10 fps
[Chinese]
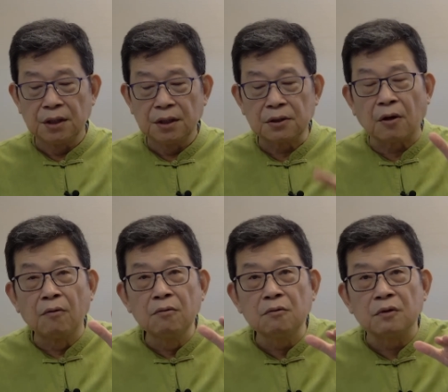
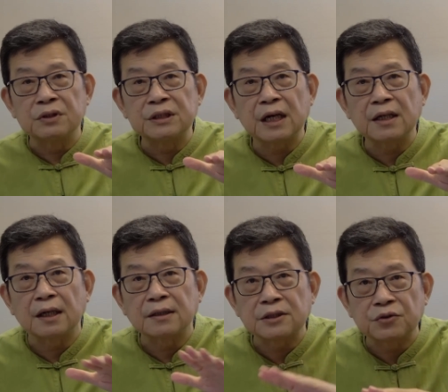通过香港
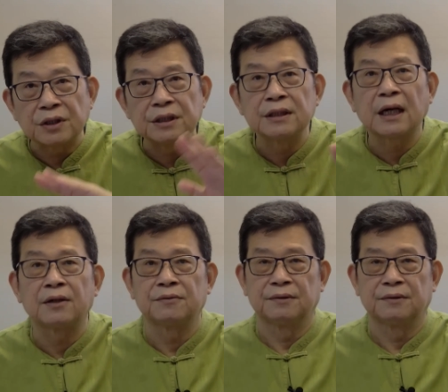再转进大陆的。